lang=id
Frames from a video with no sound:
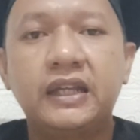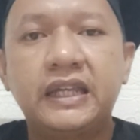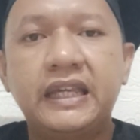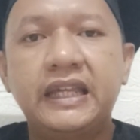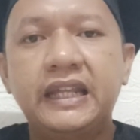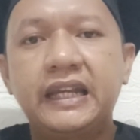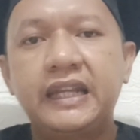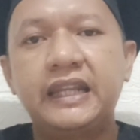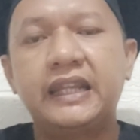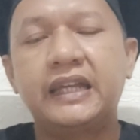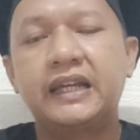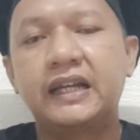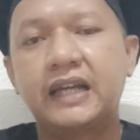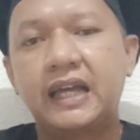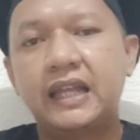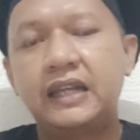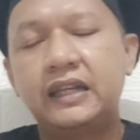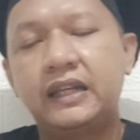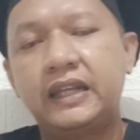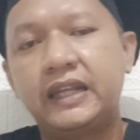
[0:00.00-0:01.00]
kiri ya
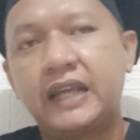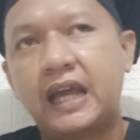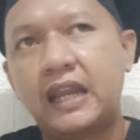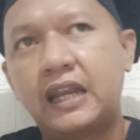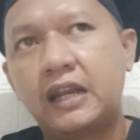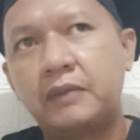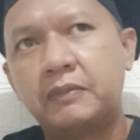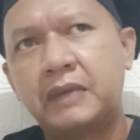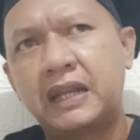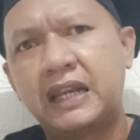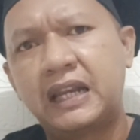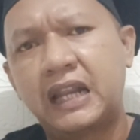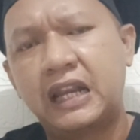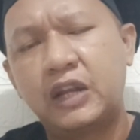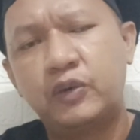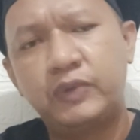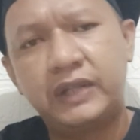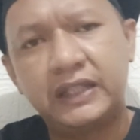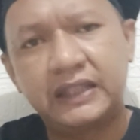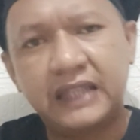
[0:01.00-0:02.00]
kan di kanan
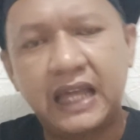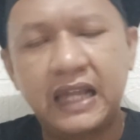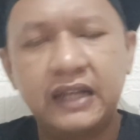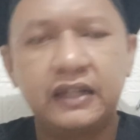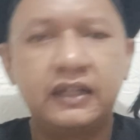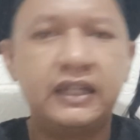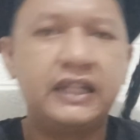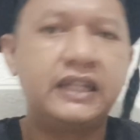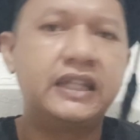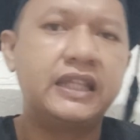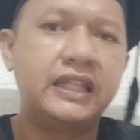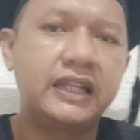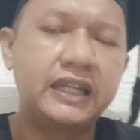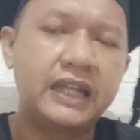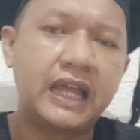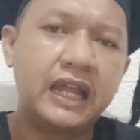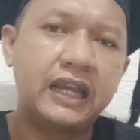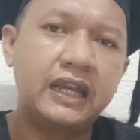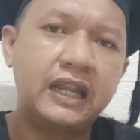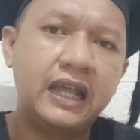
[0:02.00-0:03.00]
kemarin ada Witan di
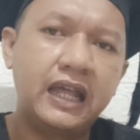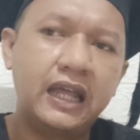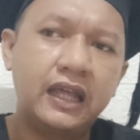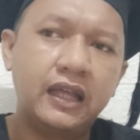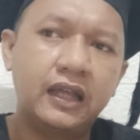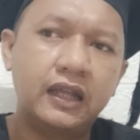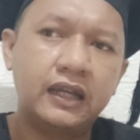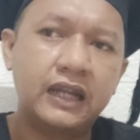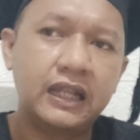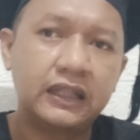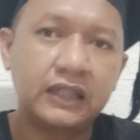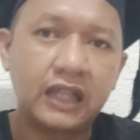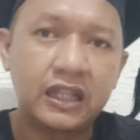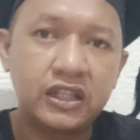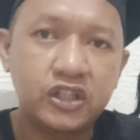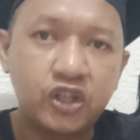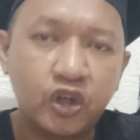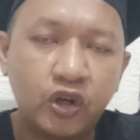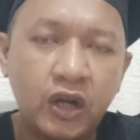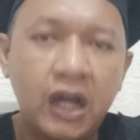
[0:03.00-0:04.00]
kiri ada uh,
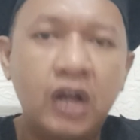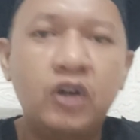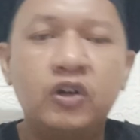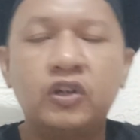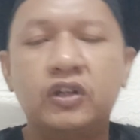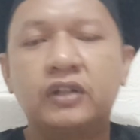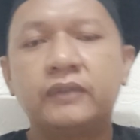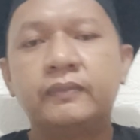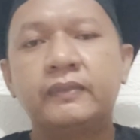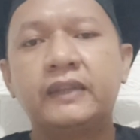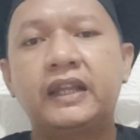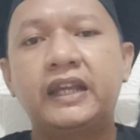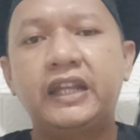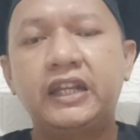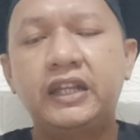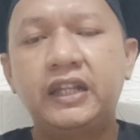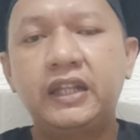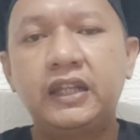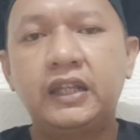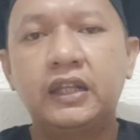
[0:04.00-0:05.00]
Nathan Choaon
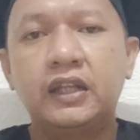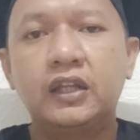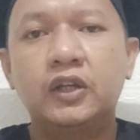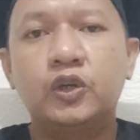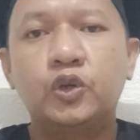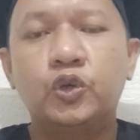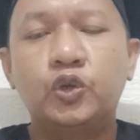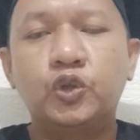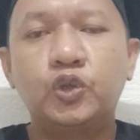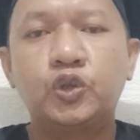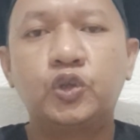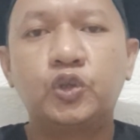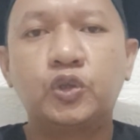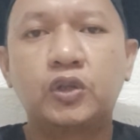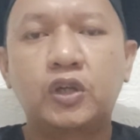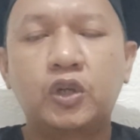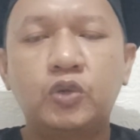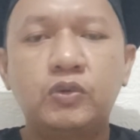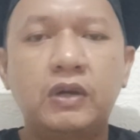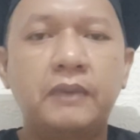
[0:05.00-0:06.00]
ini
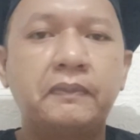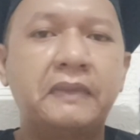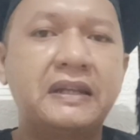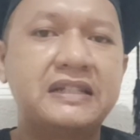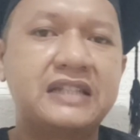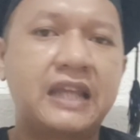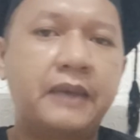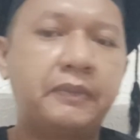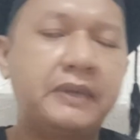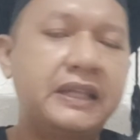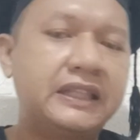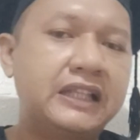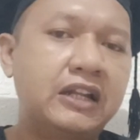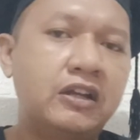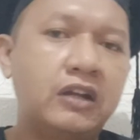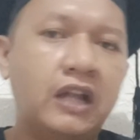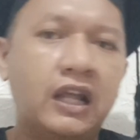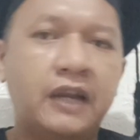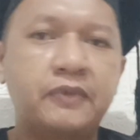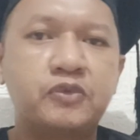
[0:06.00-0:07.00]
untuk kedua pemain sayap kita
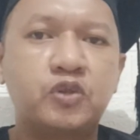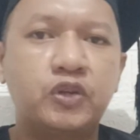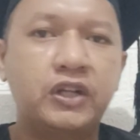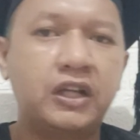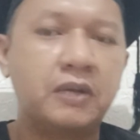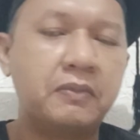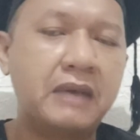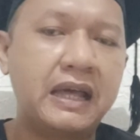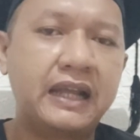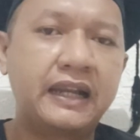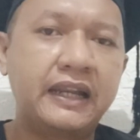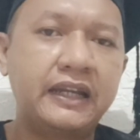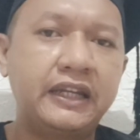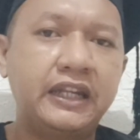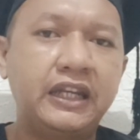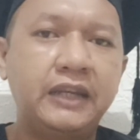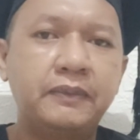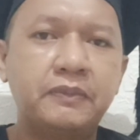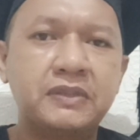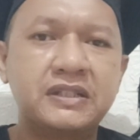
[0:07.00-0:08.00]
Leonardo di
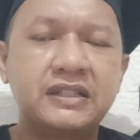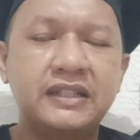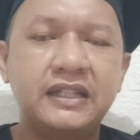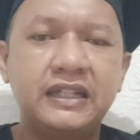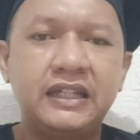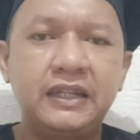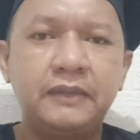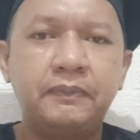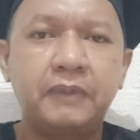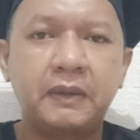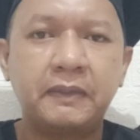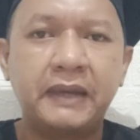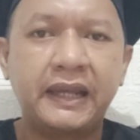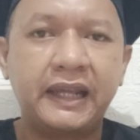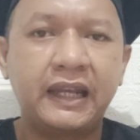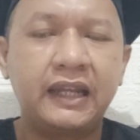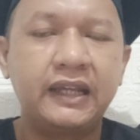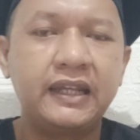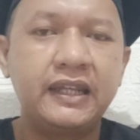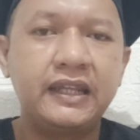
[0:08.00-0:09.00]
kemarin ini pasti
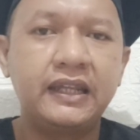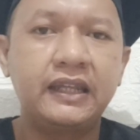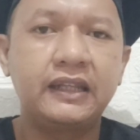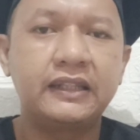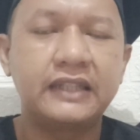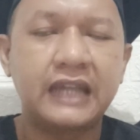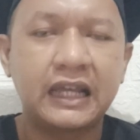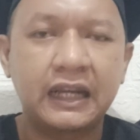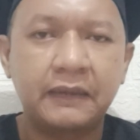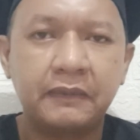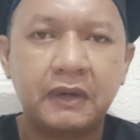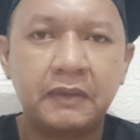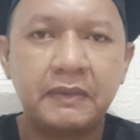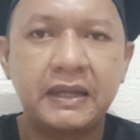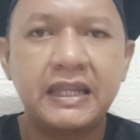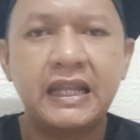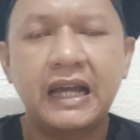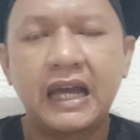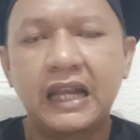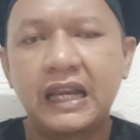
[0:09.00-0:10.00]
diperbaiki lagi cara
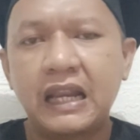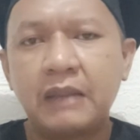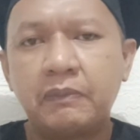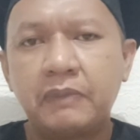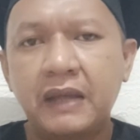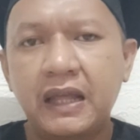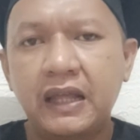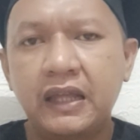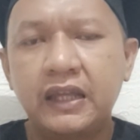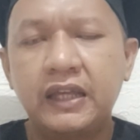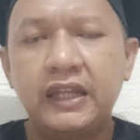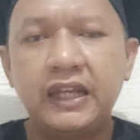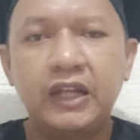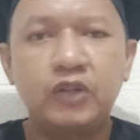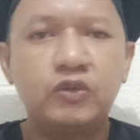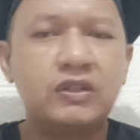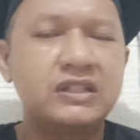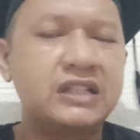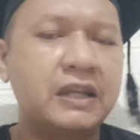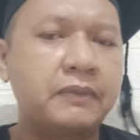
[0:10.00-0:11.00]
bermainnya karena apa
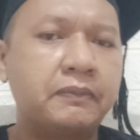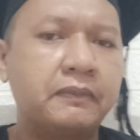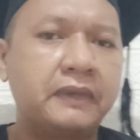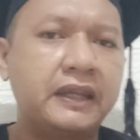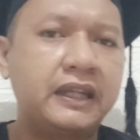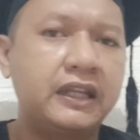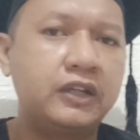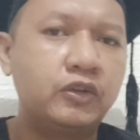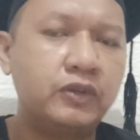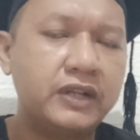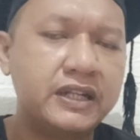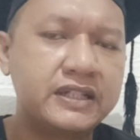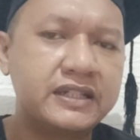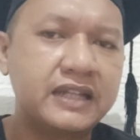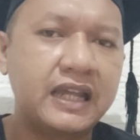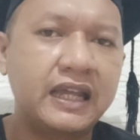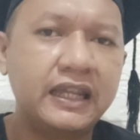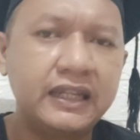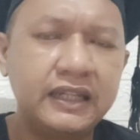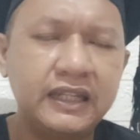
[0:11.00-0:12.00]
ini kedua sayap
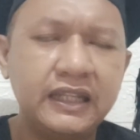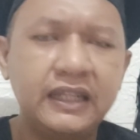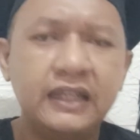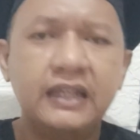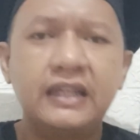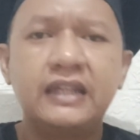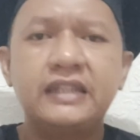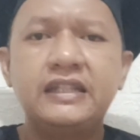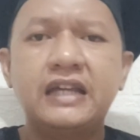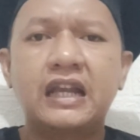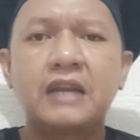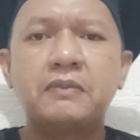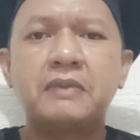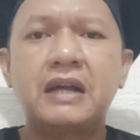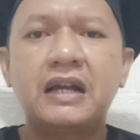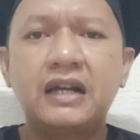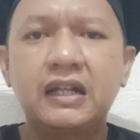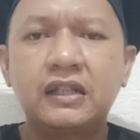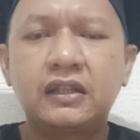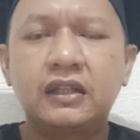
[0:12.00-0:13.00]
Indonesia ini jarang
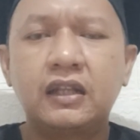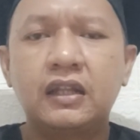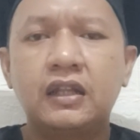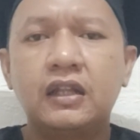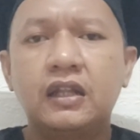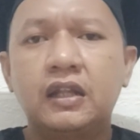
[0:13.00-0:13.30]
banget